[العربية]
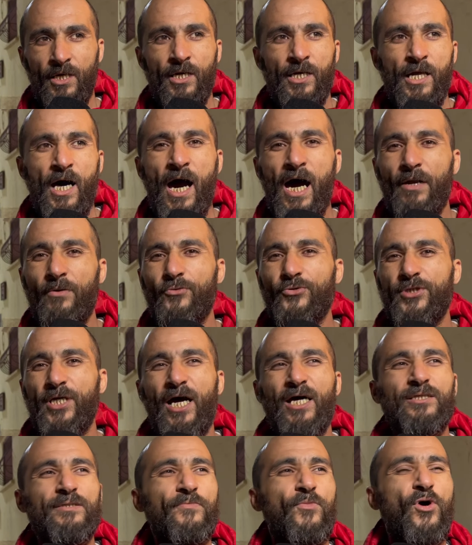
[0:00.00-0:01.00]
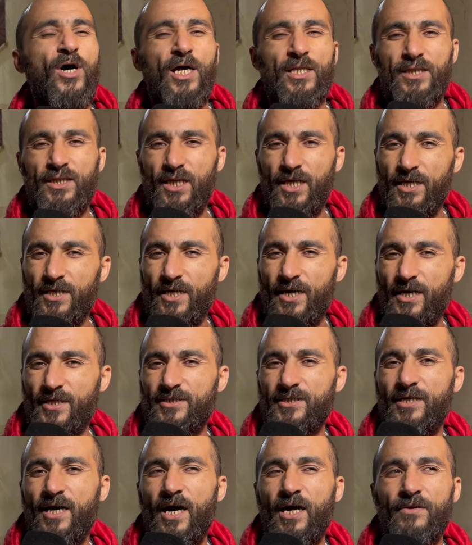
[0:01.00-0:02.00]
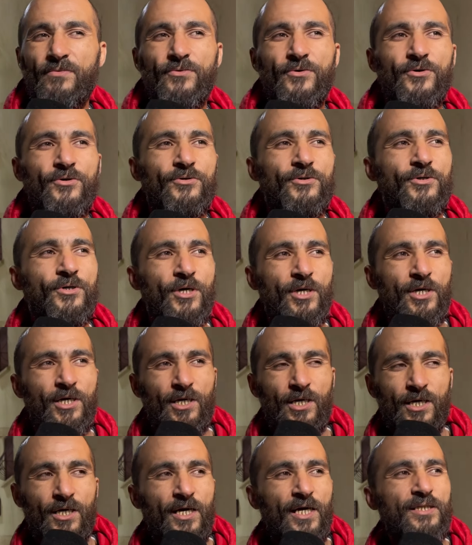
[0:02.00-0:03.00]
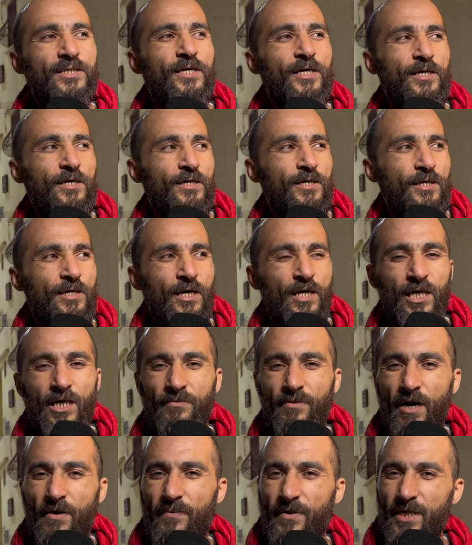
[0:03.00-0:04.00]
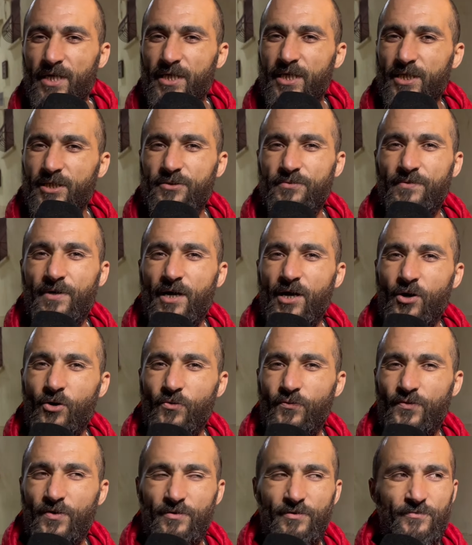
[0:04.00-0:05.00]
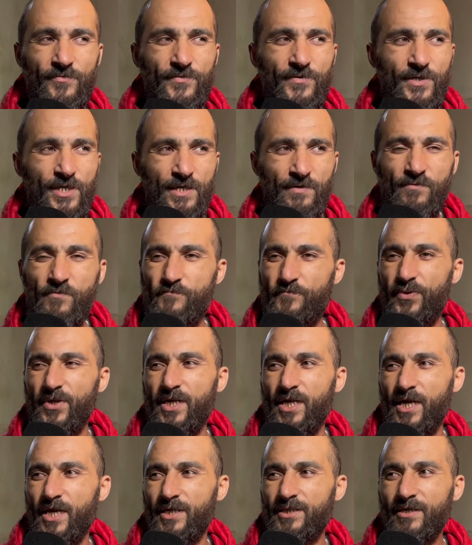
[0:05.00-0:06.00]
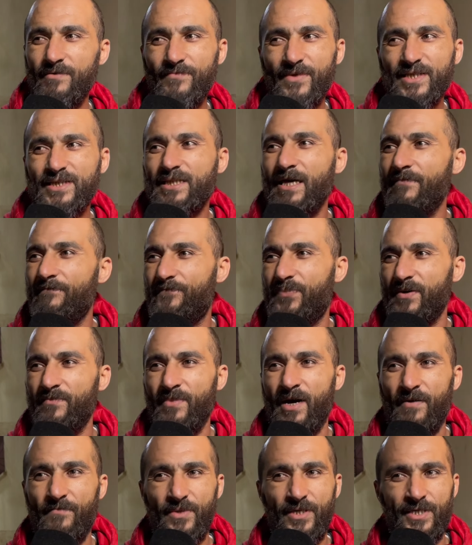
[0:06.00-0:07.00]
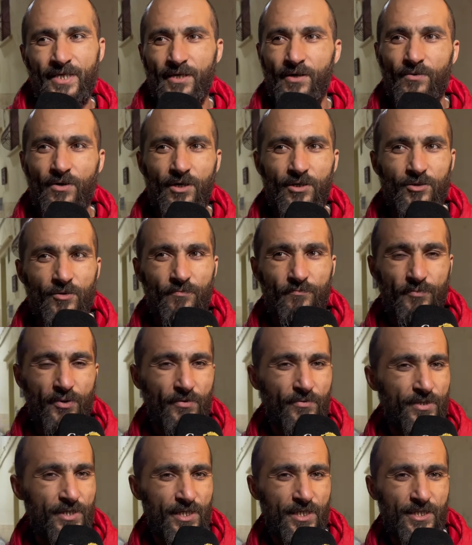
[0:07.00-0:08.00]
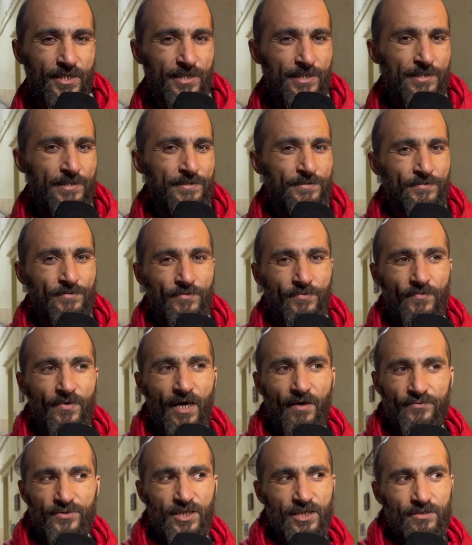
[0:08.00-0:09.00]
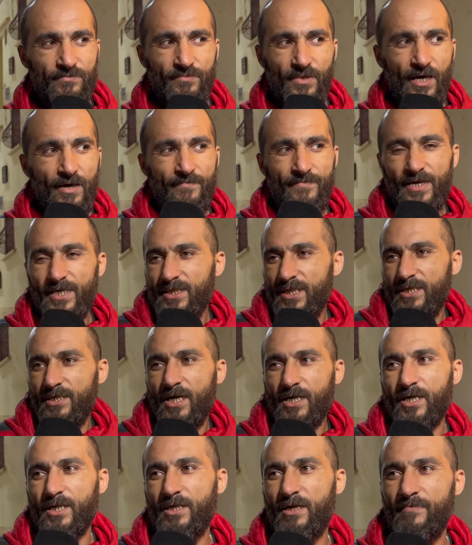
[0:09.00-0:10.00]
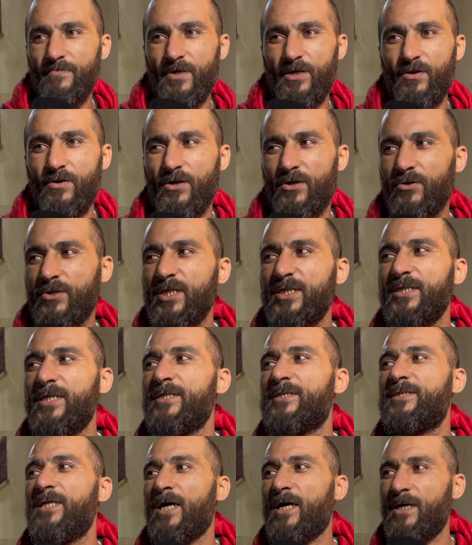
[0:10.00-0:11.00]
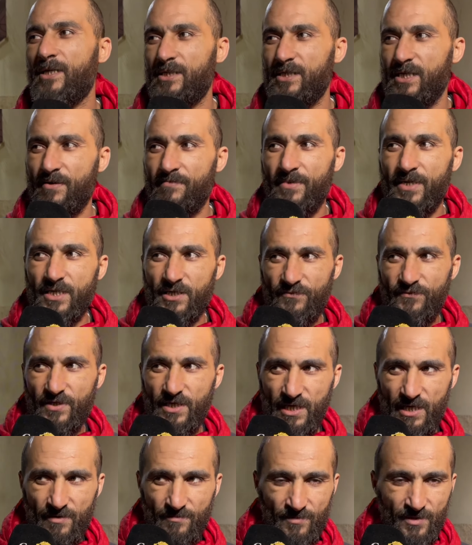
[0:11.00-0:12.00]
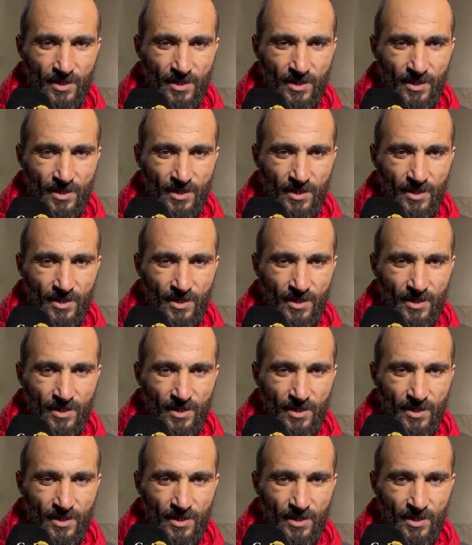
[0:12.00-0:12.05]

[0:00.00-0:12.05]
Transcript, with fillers: نحاربوا شي حاجه مخدرات نحاربوا هذا الغبابر اللي كيتباعوا في البلاد اما الطب ما عملنا والو بوبر فهمتيني ما ما ضيقنا ما والو كيترزق الله مره في العام